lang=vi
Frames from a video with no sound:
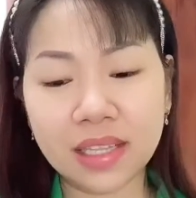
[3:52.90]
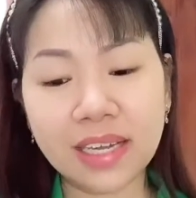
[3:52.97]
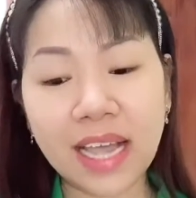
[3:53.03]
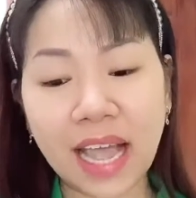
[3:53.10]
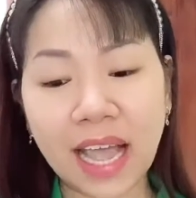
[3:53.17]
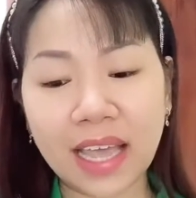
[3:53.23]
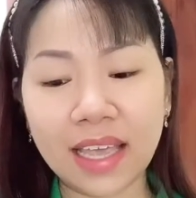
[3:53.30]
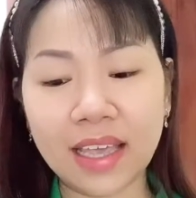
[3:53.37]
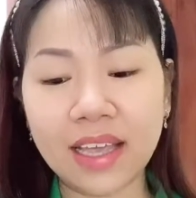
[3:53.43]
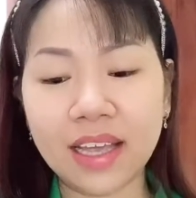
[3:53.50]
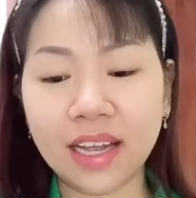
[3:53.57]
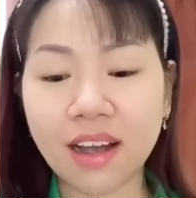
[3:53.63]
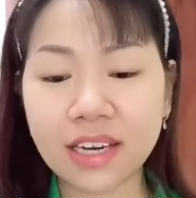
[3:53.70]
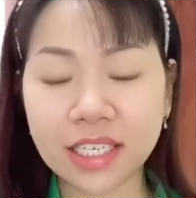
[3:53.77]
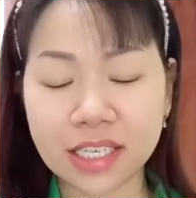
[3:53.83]
Thứ hai,
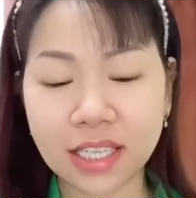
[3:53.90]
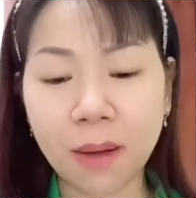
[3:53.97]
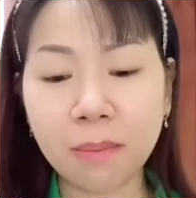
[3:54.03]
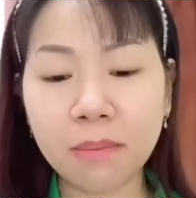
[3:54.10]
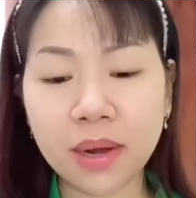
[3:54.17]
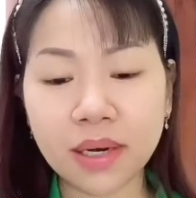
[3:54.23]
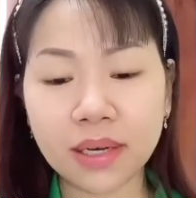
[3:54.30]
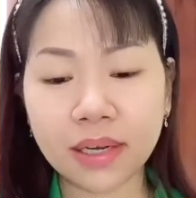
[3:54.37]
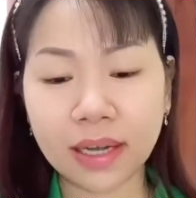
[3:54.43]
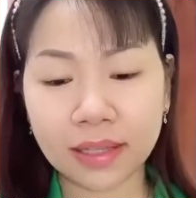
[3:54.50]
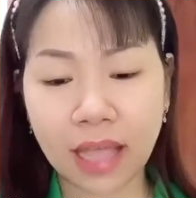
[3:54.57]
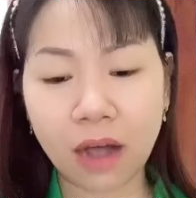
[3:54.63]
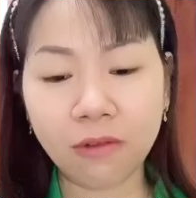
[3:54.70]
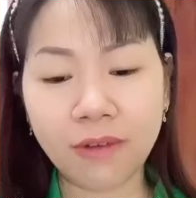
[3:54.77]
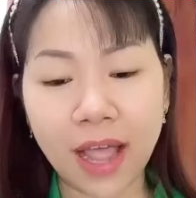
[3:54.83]
coi sự thông minh,
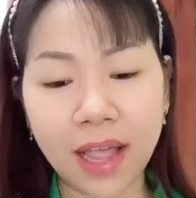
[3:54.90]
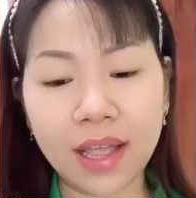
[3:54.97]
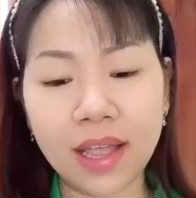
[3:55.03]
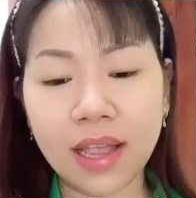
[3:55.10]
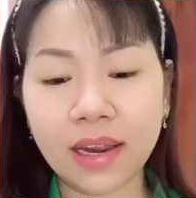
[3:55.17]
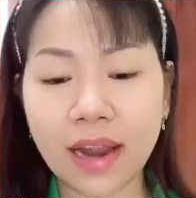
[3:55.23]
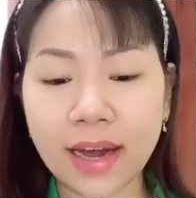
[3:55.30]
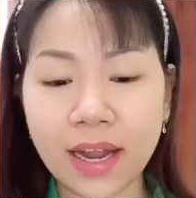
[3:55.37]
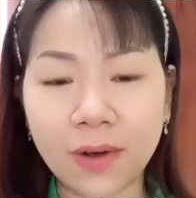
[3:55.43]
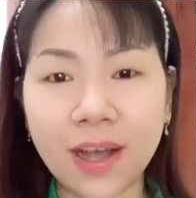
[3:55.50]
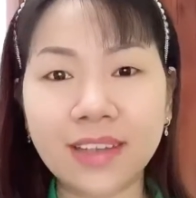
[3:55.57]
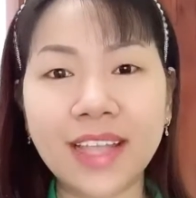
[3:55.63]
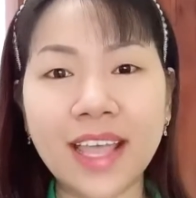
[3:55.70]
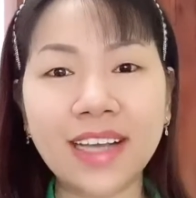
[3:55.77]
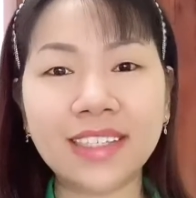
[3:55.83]
tháo vát là điều
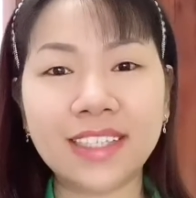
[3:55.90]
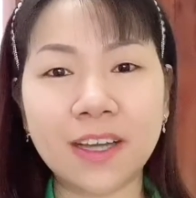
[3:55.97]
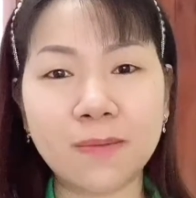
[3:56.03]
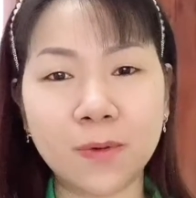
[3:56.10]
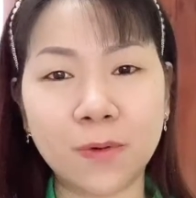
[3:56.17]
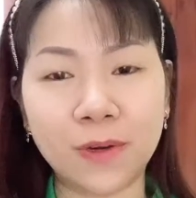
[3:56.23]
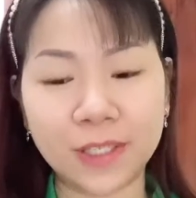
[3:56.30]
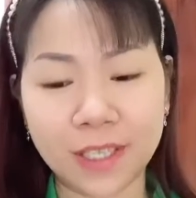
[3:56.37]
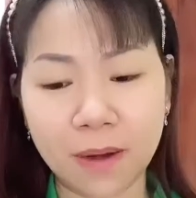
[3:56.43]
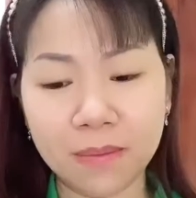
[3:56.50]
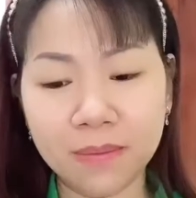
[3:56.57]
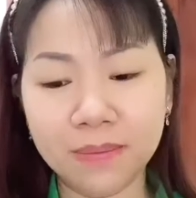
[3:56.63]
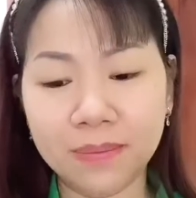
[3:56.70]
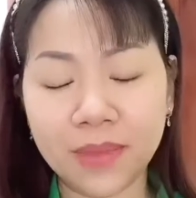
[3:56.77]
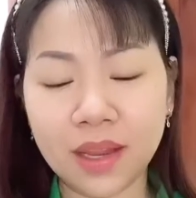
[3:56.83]
cần thiết trong cuộc sống.